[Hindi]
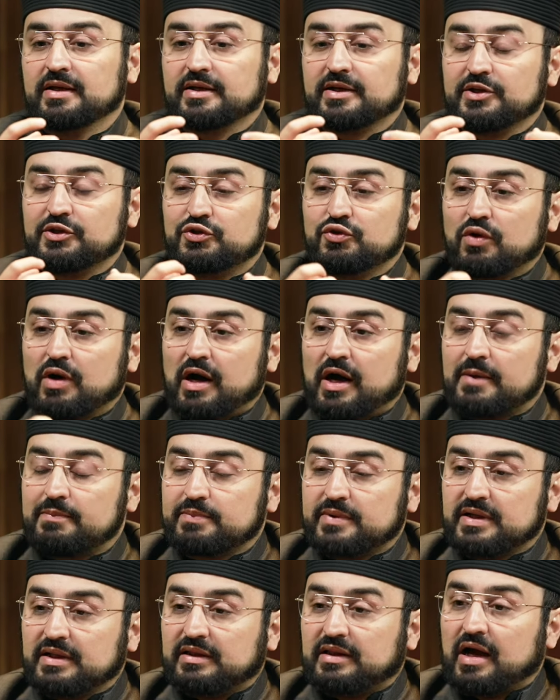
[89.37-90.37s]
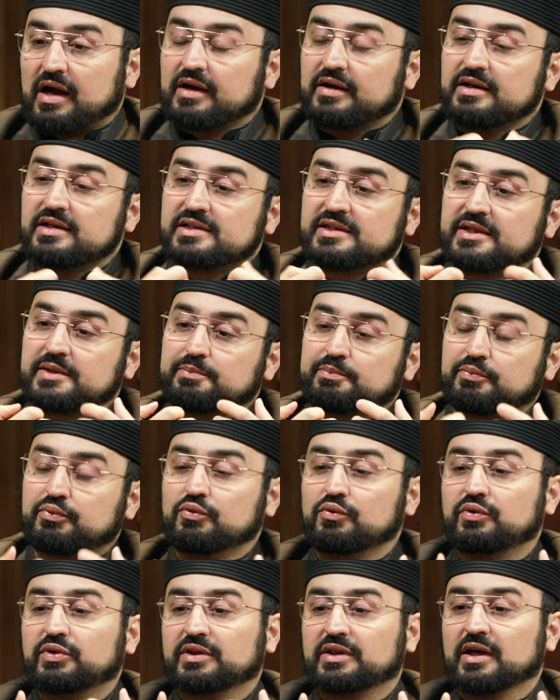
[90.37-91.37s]
कि जो आपके दाखिल से
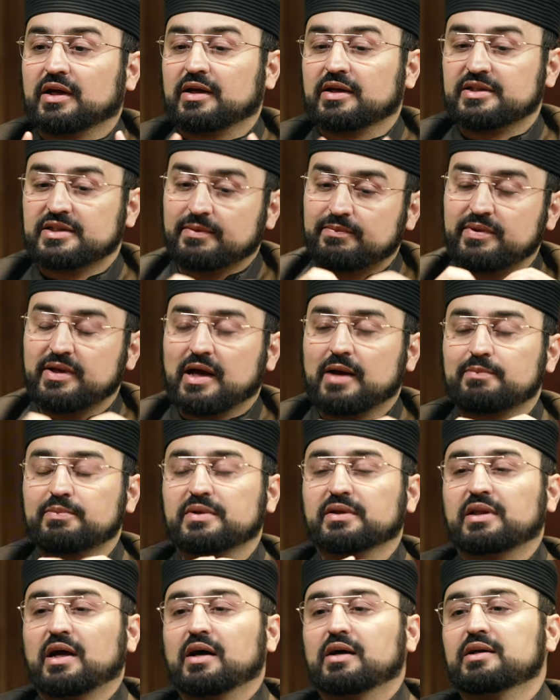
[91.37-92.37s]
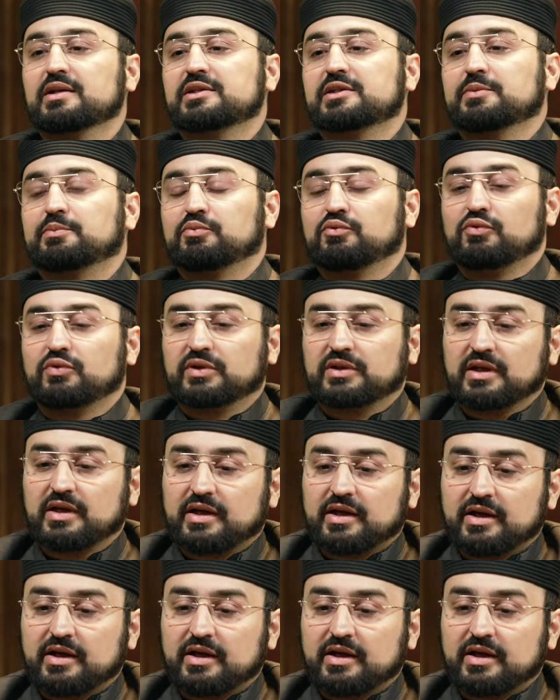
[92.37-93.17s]
फूटता है जब भी आपके दाखिल से फूटता